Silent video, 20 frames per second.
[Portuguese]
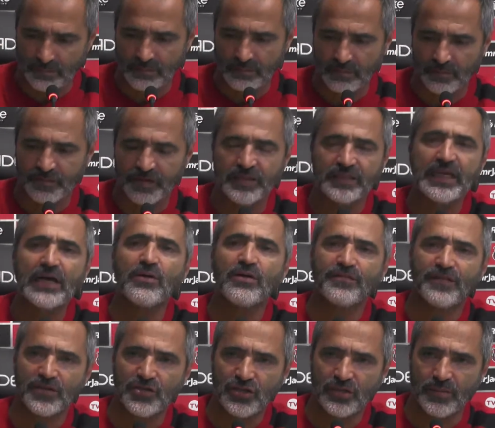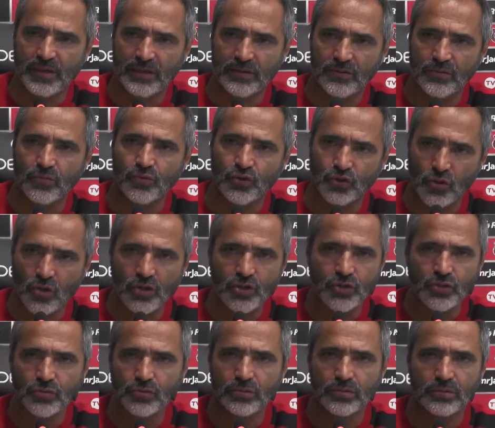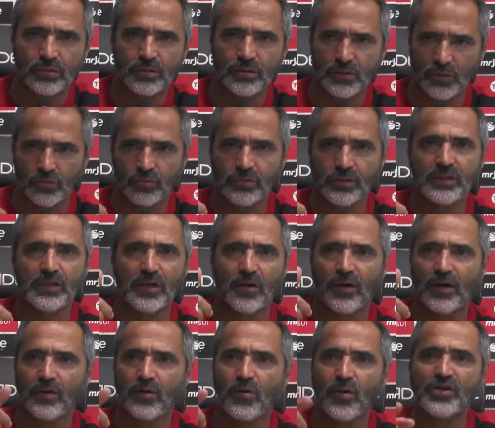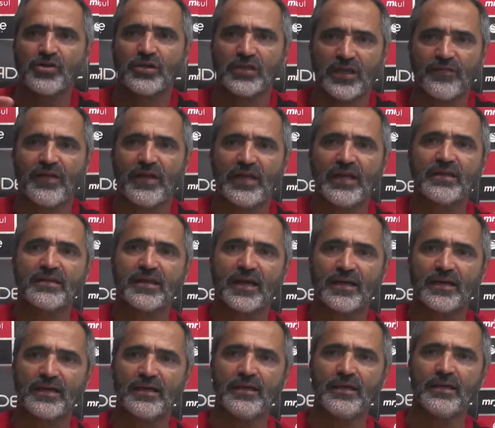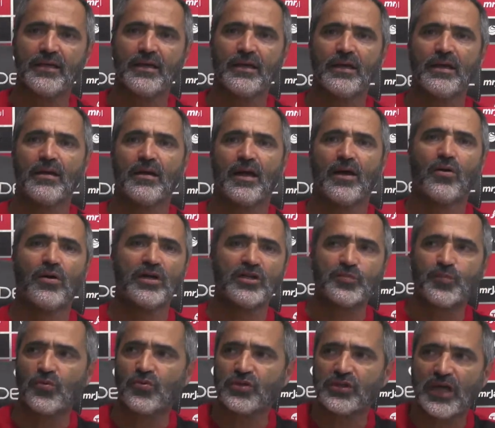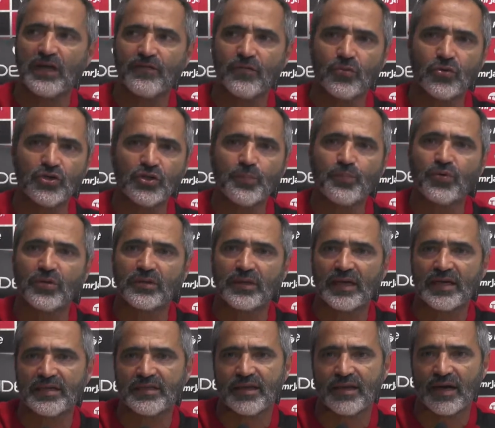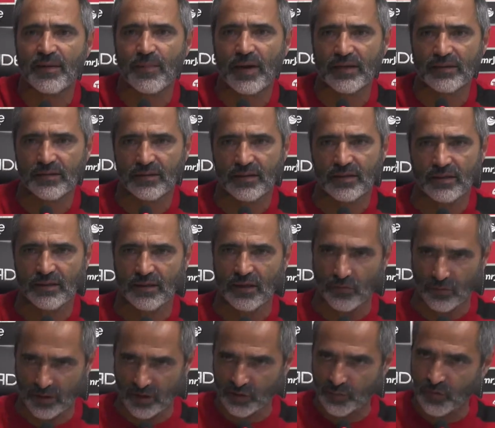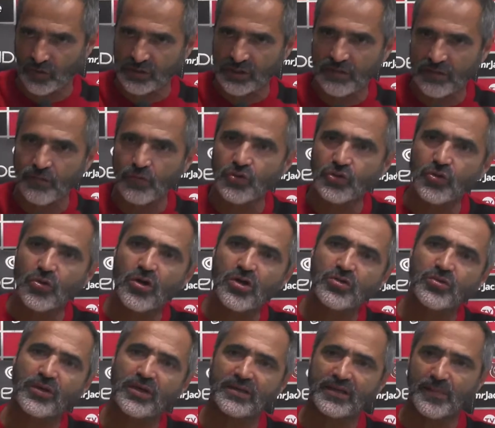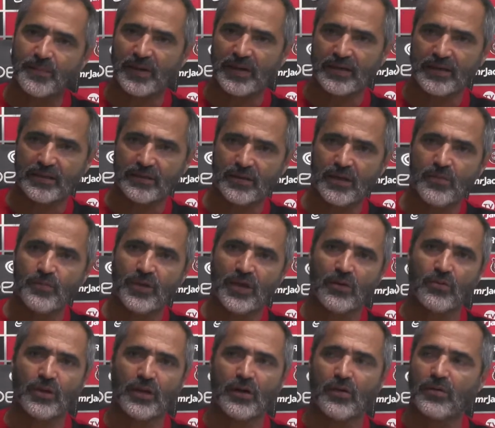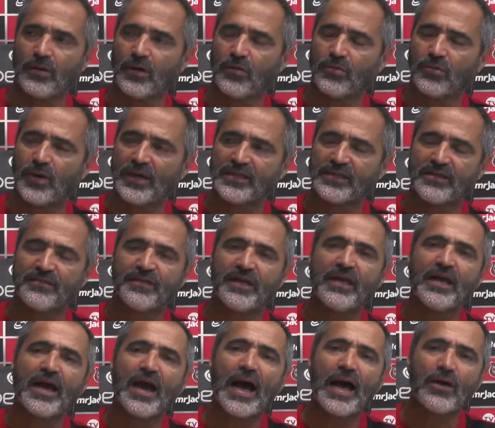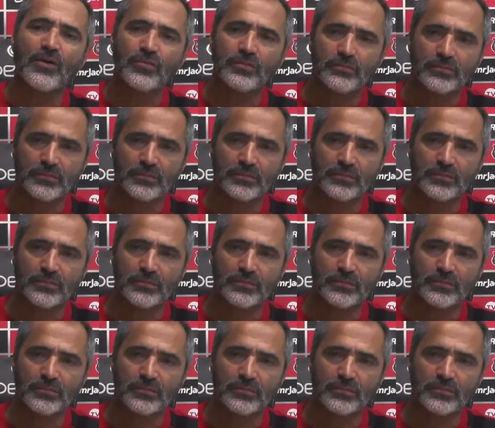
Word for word: Fizeram investimento. O sócio, que eu, que, eu, que eu acho que deveria estar aqui, é o responsável hoje por estar esse gramado aqui. É o responsável, é o sócio que está pagando. Porque é um, é um, é um azevém caro.